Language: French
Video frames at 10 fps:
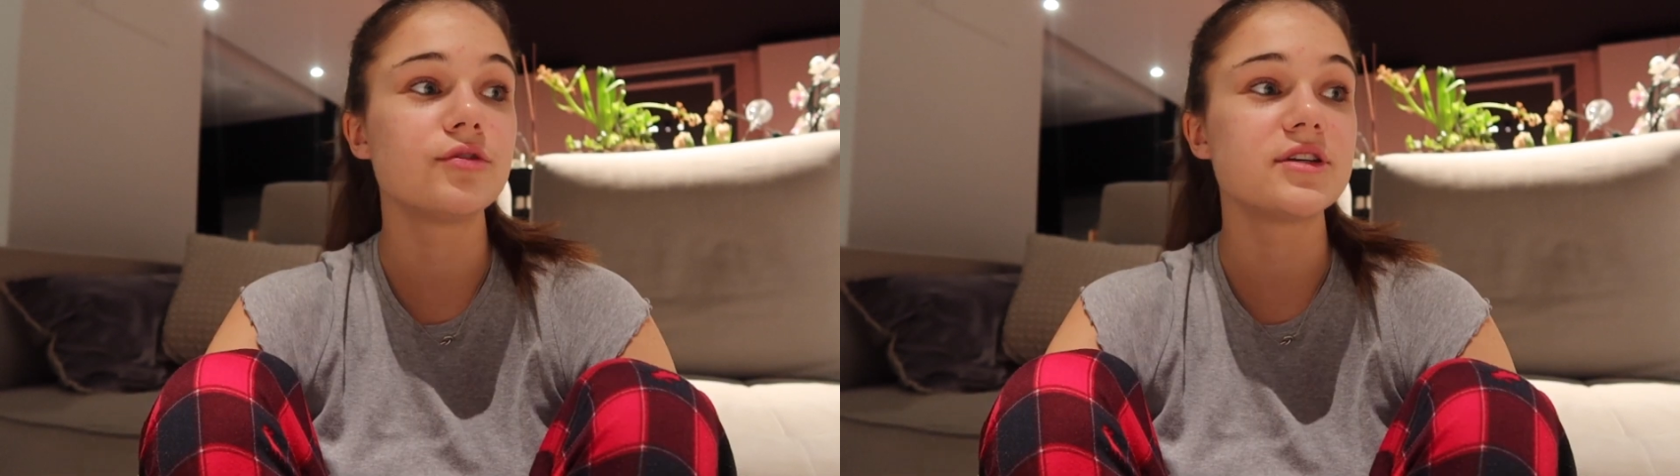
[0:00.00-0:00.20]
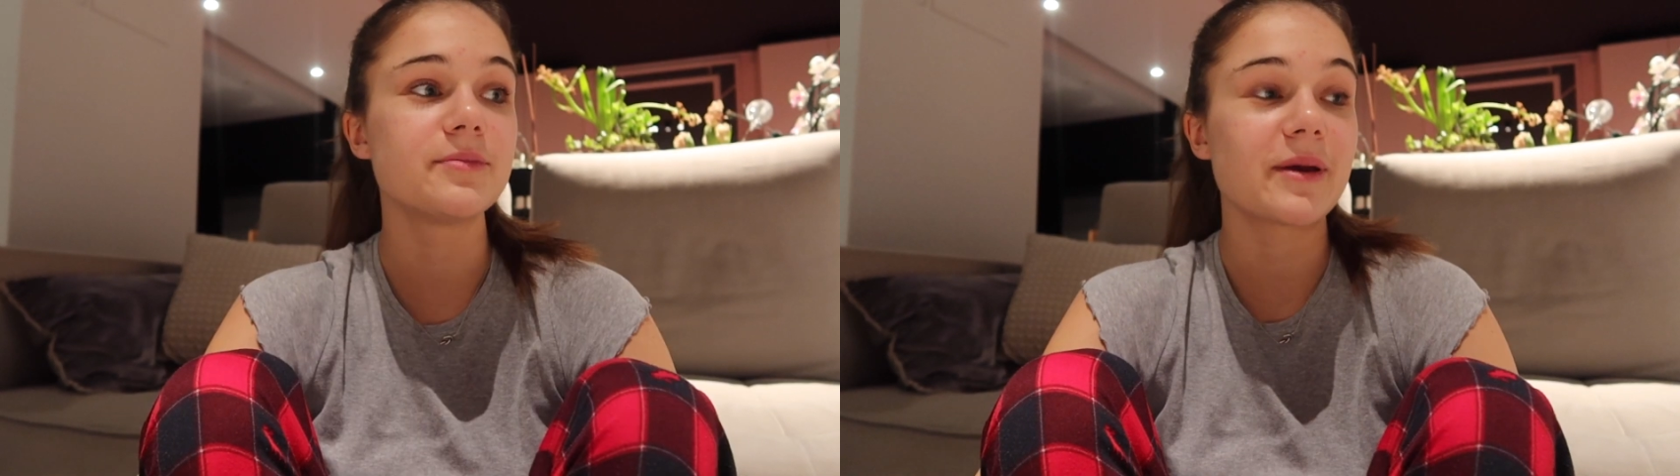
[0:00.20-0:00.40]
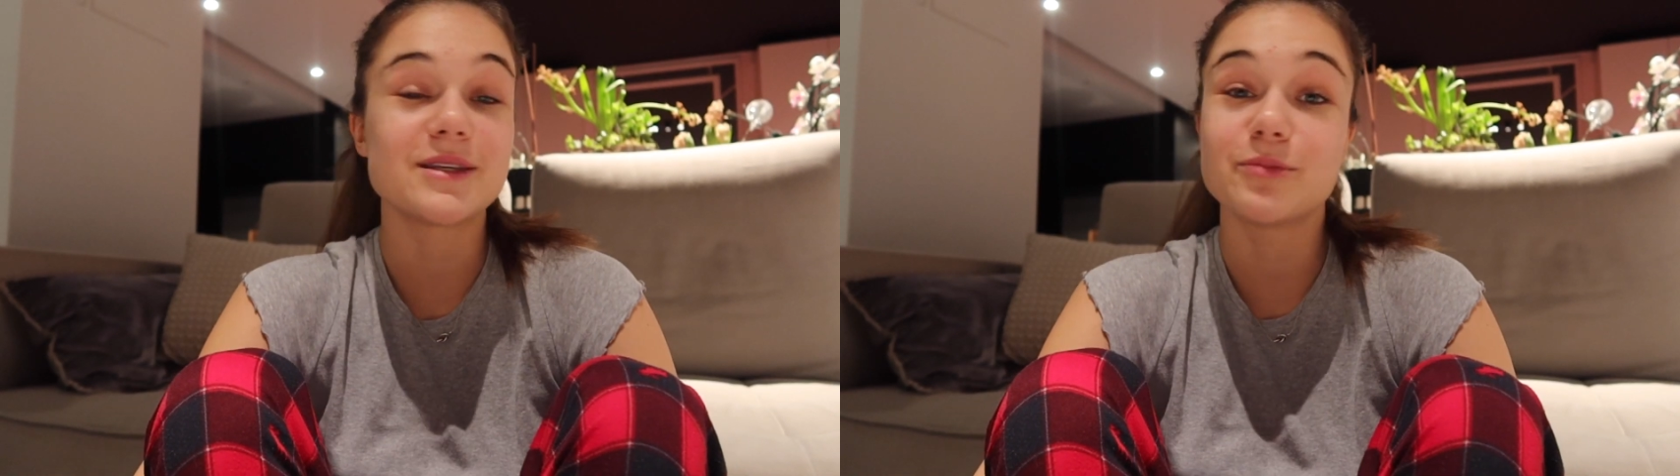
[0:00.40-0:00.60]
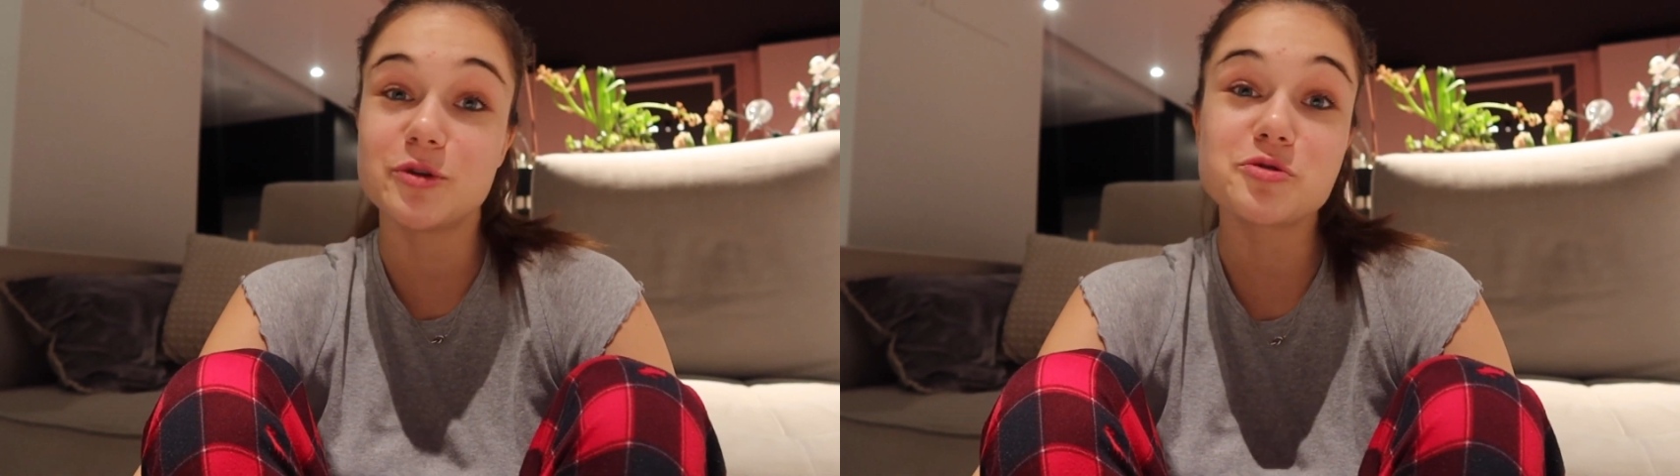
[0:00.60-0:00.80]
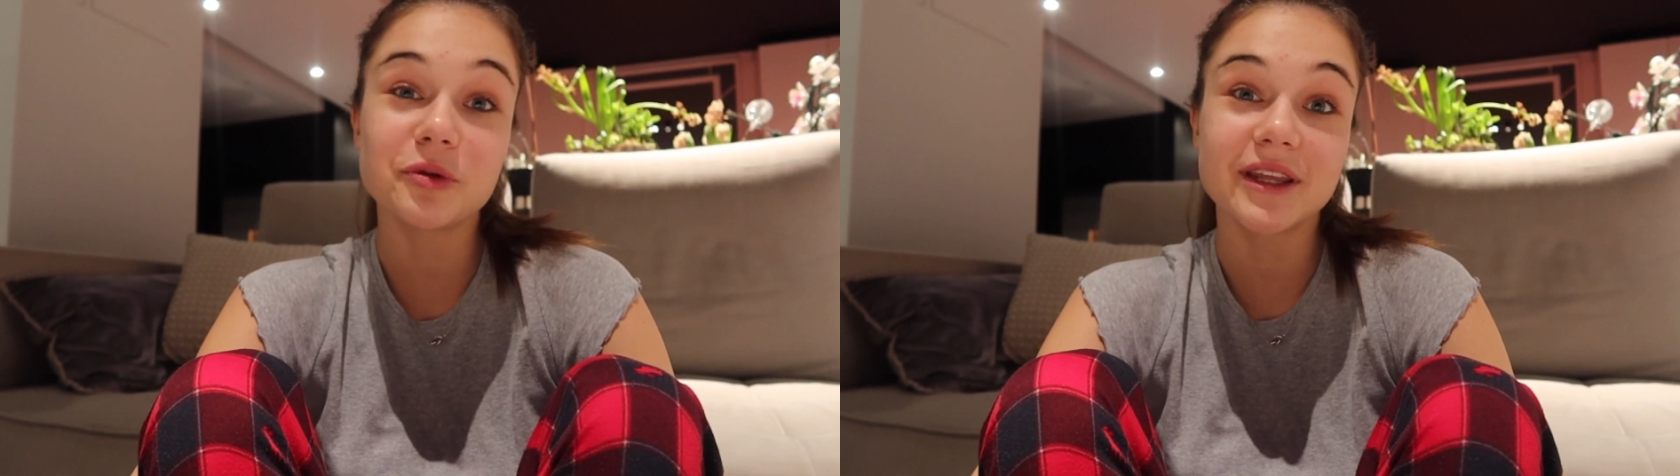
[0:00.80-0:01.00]
J'ai passé une
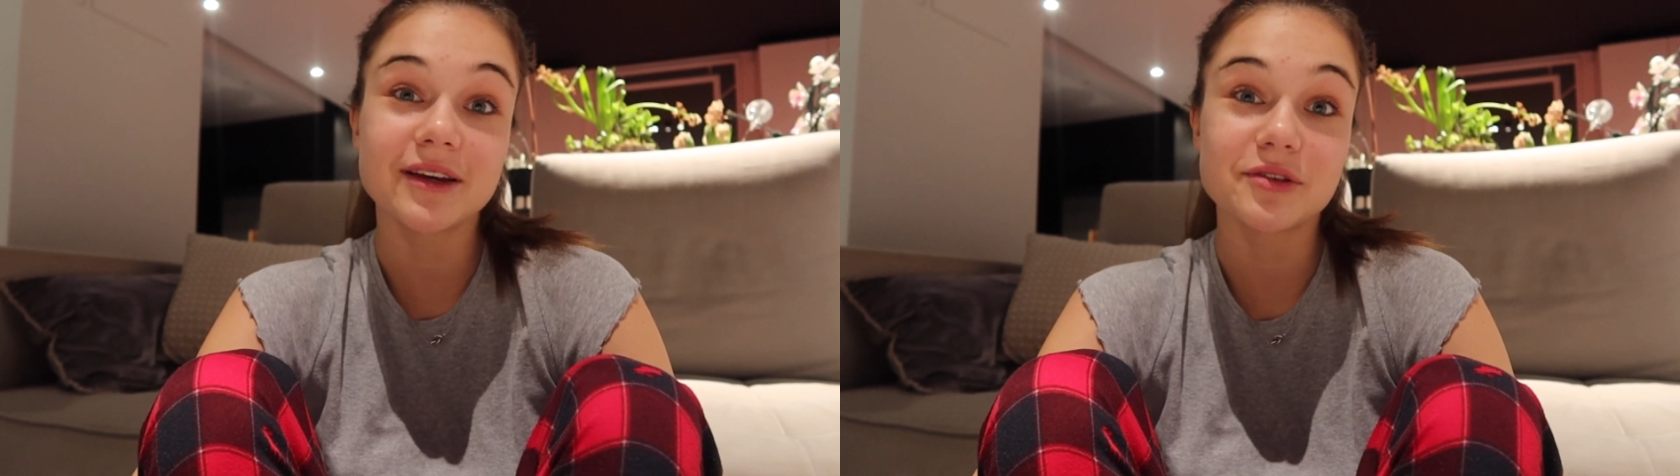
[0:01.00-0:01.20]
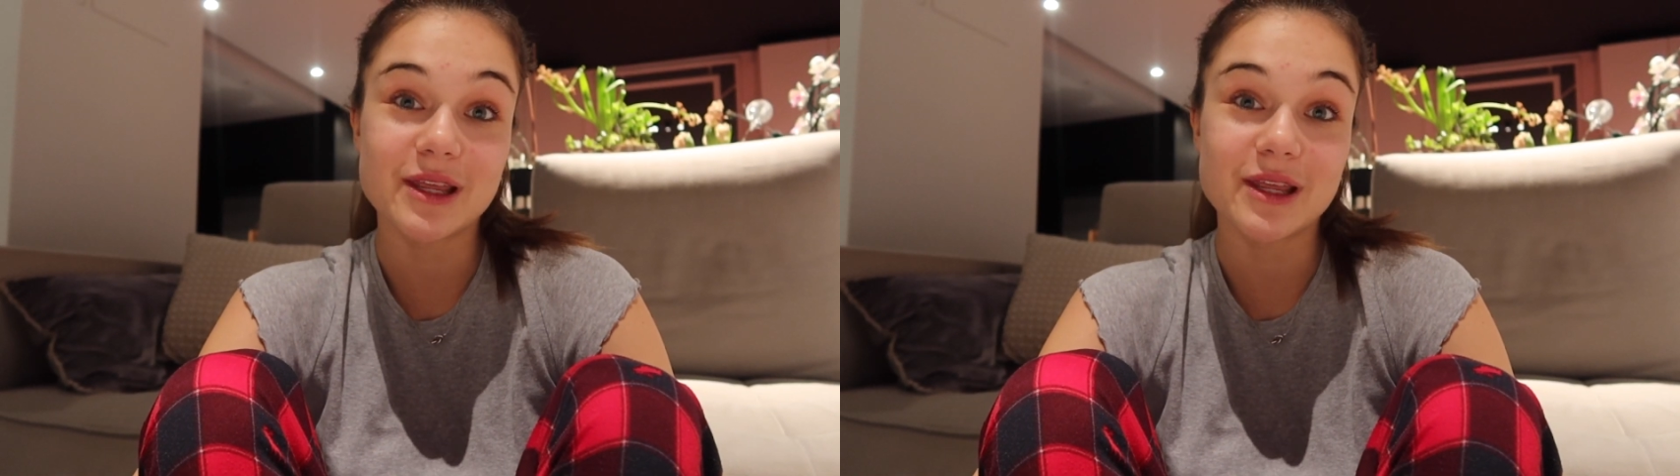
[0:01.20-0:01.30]
bonne journée.